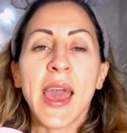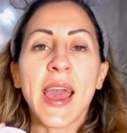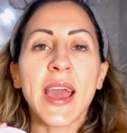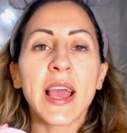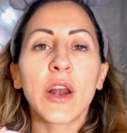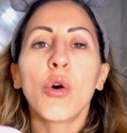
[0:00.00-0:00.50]

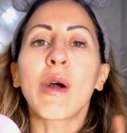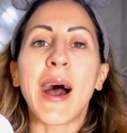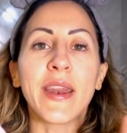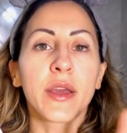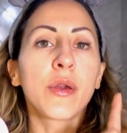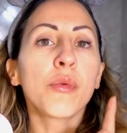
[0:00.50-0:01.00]
e lo
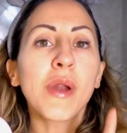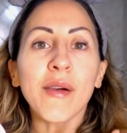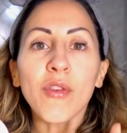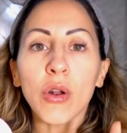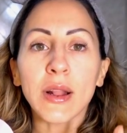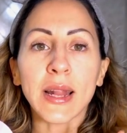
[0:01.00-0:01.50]
carichi una
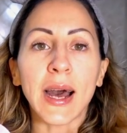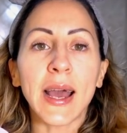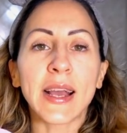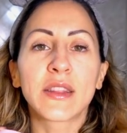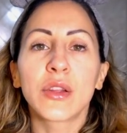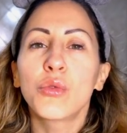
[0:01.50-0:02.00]
volta
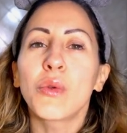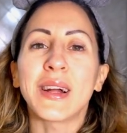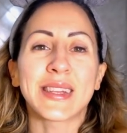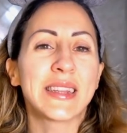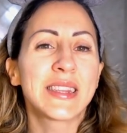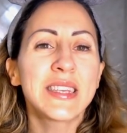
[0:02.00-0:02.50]
e ti dura
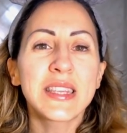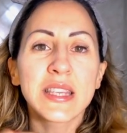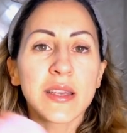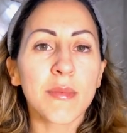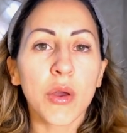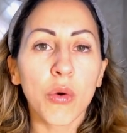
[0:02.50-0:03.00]

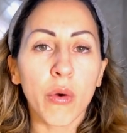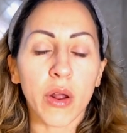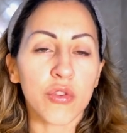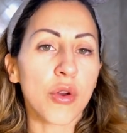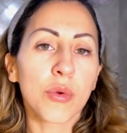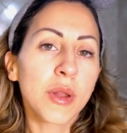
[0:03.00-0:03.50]
tantissime ore,
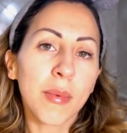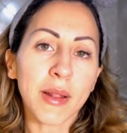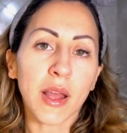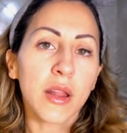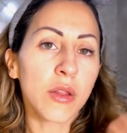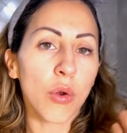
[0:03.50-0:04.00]
cioè quindi
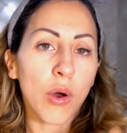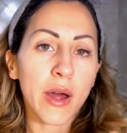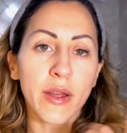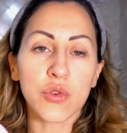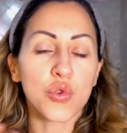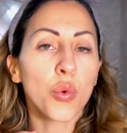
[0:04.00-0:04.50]
praticamente lo
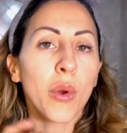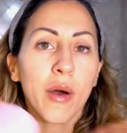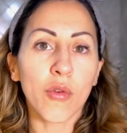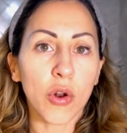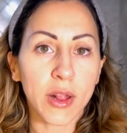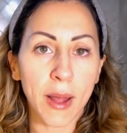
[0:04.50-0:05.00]
carichi solo una
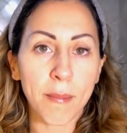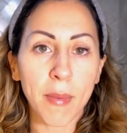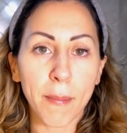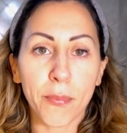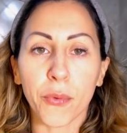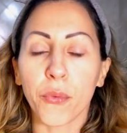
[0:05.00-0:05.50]
volta e
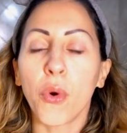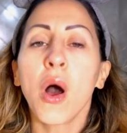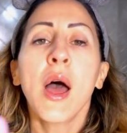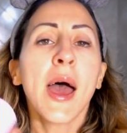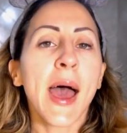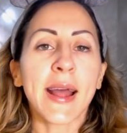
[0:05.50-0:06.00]
me più
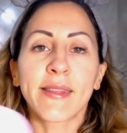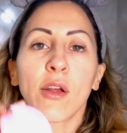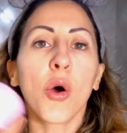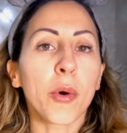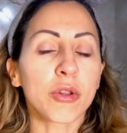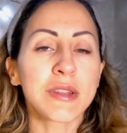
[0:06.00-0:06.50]
e te
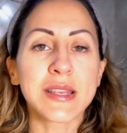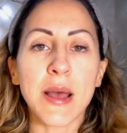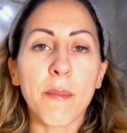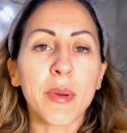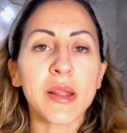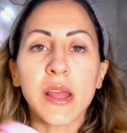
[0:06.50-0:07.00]
lo porti
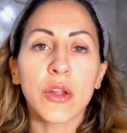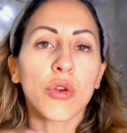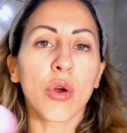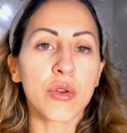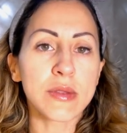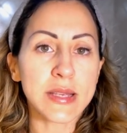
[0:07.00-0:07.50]
sempre
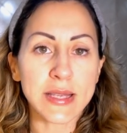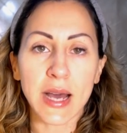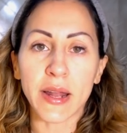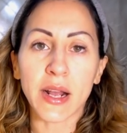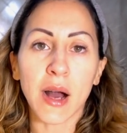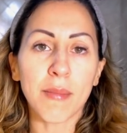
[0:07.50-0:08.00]
dietro e non si
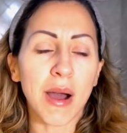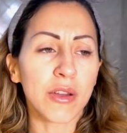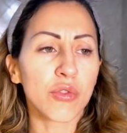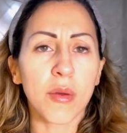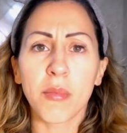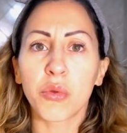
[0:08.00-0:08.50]
scarica mai,
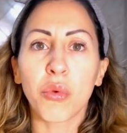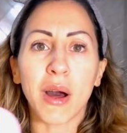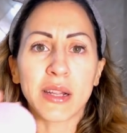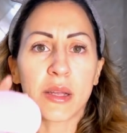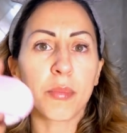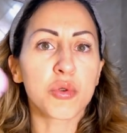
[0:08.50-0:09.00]
dovrebbe
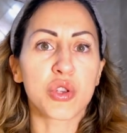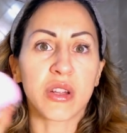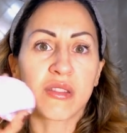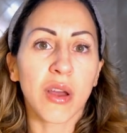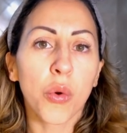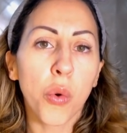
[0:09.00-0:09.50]
durare tipo
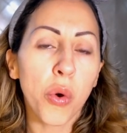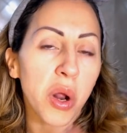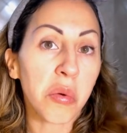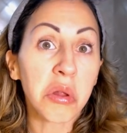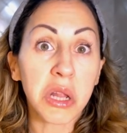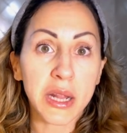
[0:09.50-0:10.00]
7
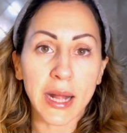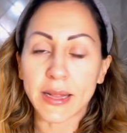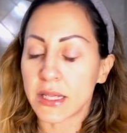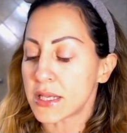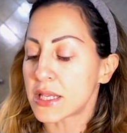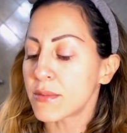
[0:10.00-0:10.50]
ore, quindi
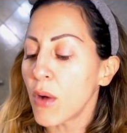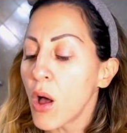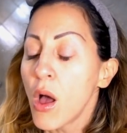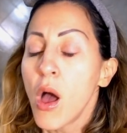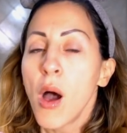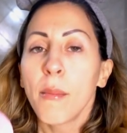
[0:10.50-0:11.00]
tantissimo.
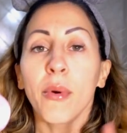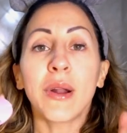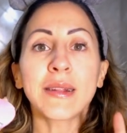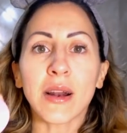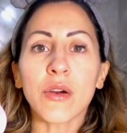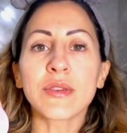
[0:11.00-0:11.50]
Poi
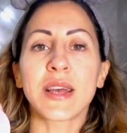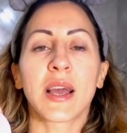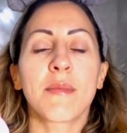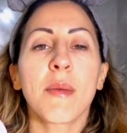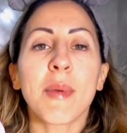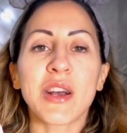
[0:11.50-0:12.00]
un'altra cosa
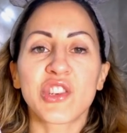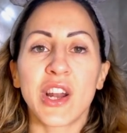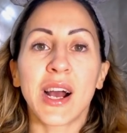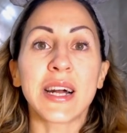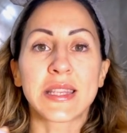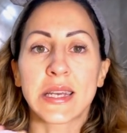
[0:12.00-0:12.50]
che mi piace
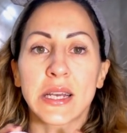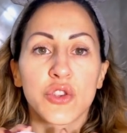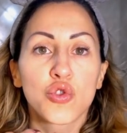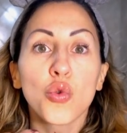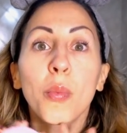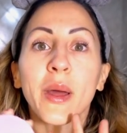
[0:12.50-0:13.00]
ragazzi è che è
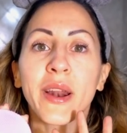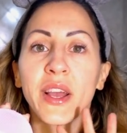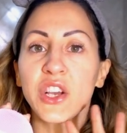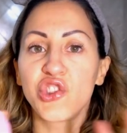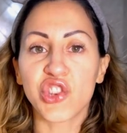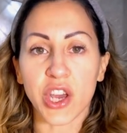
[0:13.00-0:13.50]
super
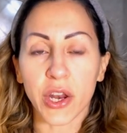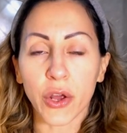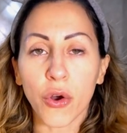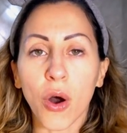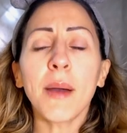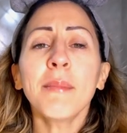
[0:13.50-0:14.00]

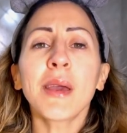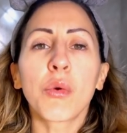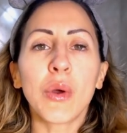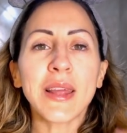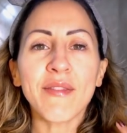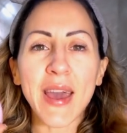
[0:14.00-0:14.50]
igienico, a me
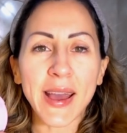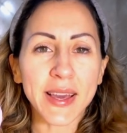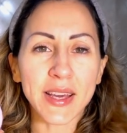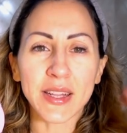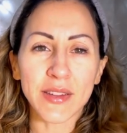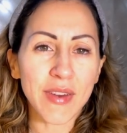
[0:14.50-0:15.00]
quelli
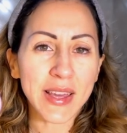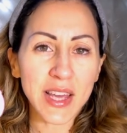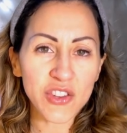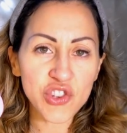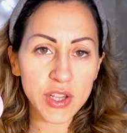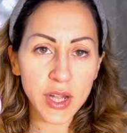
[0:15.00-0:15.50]
vecchi di
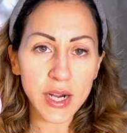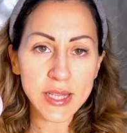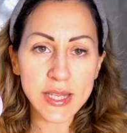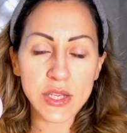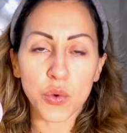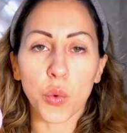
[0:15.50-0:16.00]
vecchia
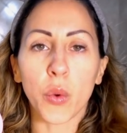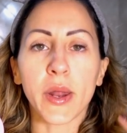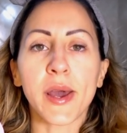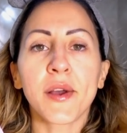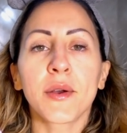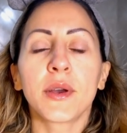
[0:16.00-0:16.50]

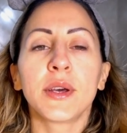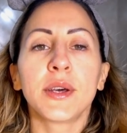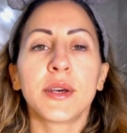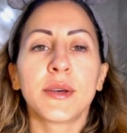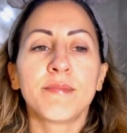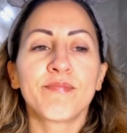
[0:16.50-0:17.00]
generazione
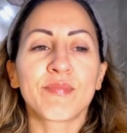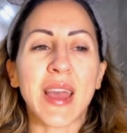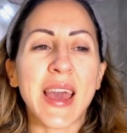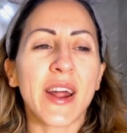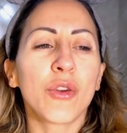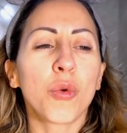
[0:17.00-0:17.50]
ehm,
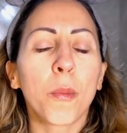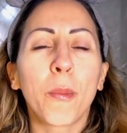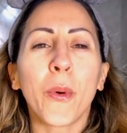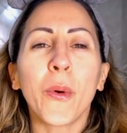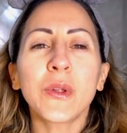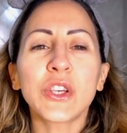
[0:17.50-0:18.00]
erano un
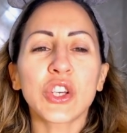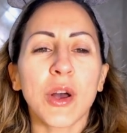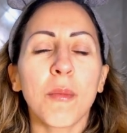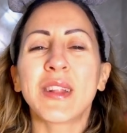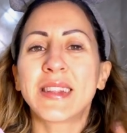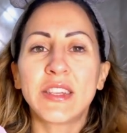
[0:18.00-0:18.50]
po'
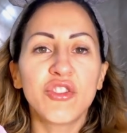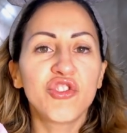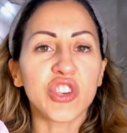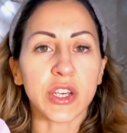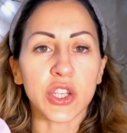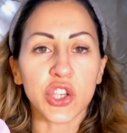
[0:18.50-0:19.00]
diciamo
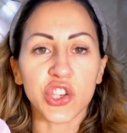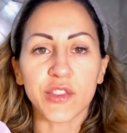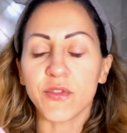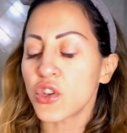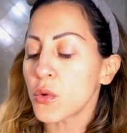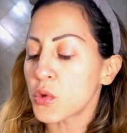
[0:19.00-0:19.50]
antigenici,
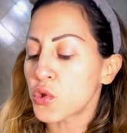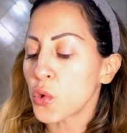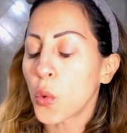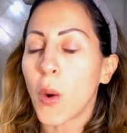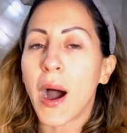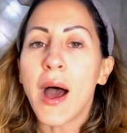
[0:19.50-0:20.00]
invece questo
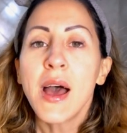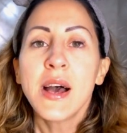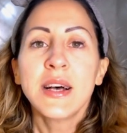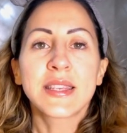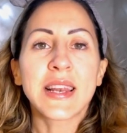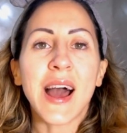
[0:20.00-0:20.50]
qua
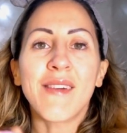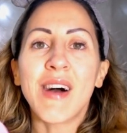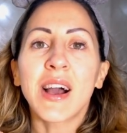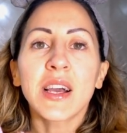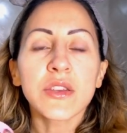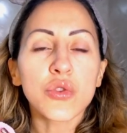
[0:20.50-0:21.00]
si lava
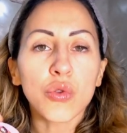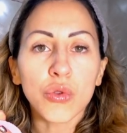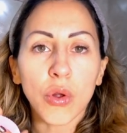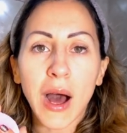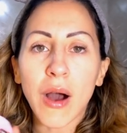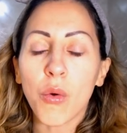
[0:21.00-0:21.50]
anche
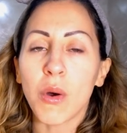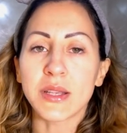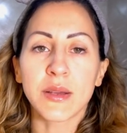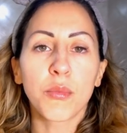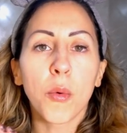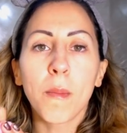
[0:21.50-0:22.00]
sotto l'acqua,
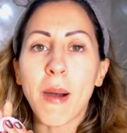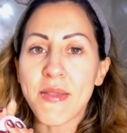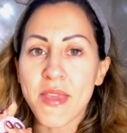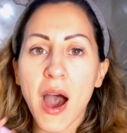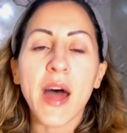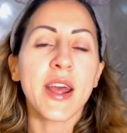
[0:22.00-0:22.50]
si può
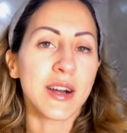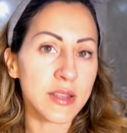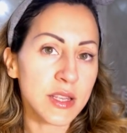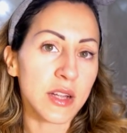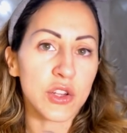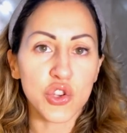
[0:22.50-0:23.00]
bagnare,
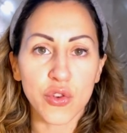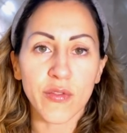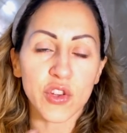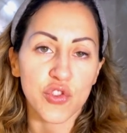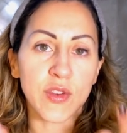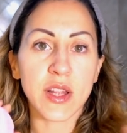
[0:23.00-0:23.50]
anzi adesso vi
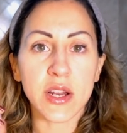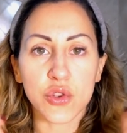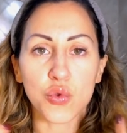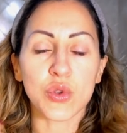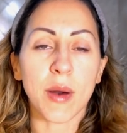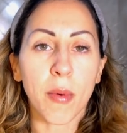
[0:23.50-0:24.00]
faccio vedere
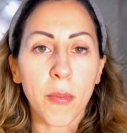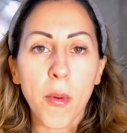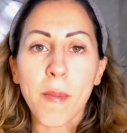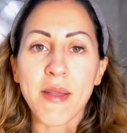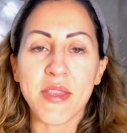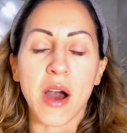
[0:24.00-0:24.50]
si usa proprio
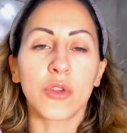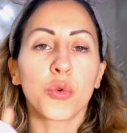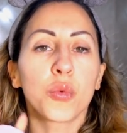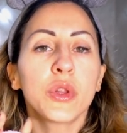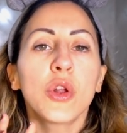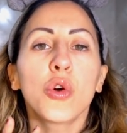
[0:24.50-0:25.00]
bagnato,
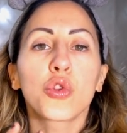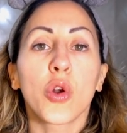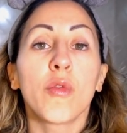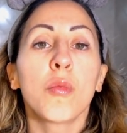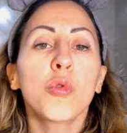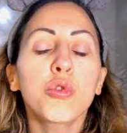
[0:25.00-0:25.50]
quindi lo
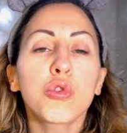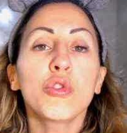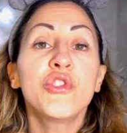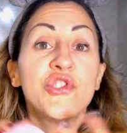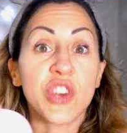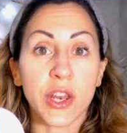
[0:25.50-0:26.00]
trovo molto
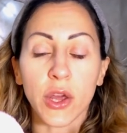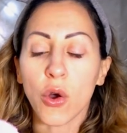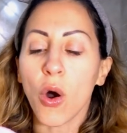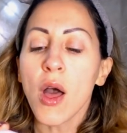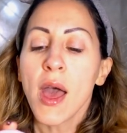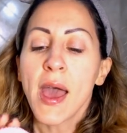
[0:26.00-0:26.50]

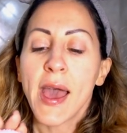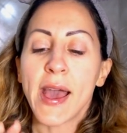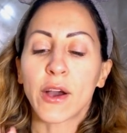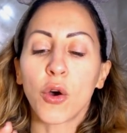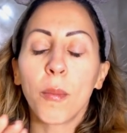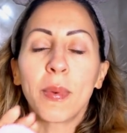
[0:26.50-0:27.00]
igienico,
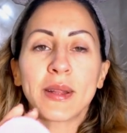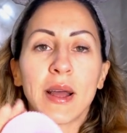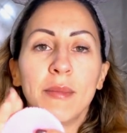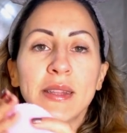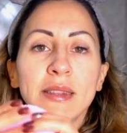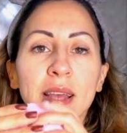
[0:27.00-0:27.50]
è
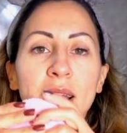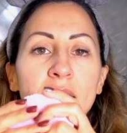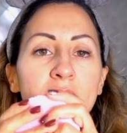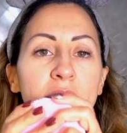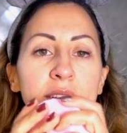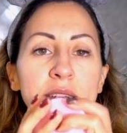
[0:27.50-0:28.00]
completamente
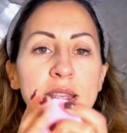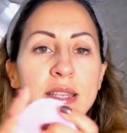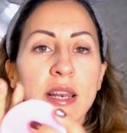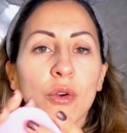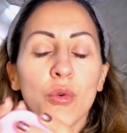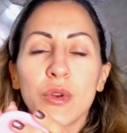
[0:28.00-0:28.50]
in
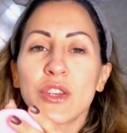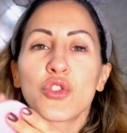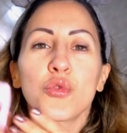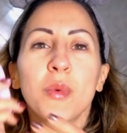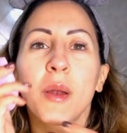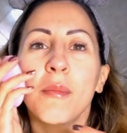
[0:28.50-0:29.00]
silicone,
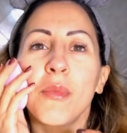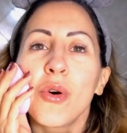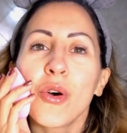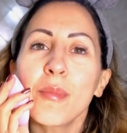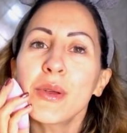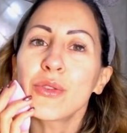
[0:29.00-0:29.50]
super
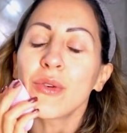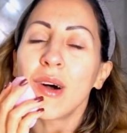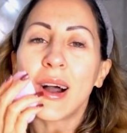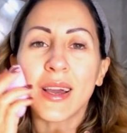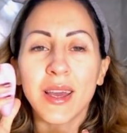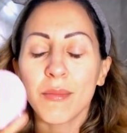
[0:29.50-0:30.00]
morbido,
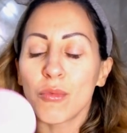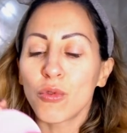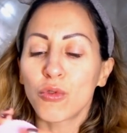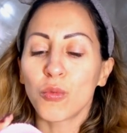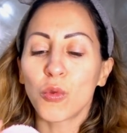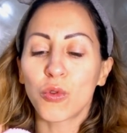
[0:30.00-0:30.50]
anche
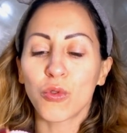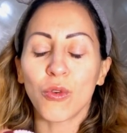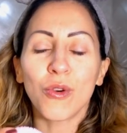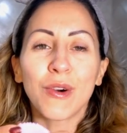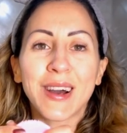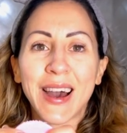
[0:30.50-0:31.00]
molto
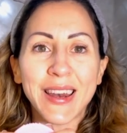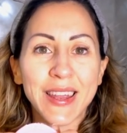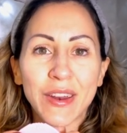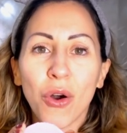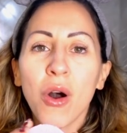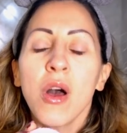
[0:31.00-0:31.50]
molto
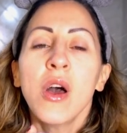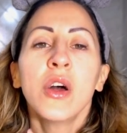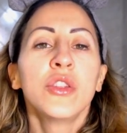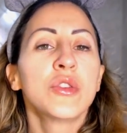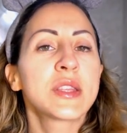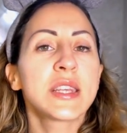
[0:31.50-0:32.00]
carino,
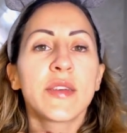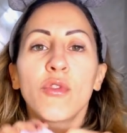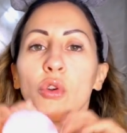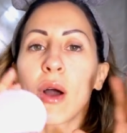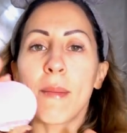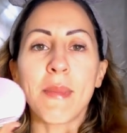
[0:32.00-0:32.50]
non si
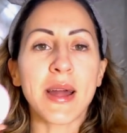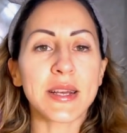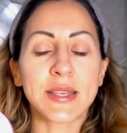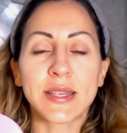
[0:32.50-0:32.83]
devono cambiare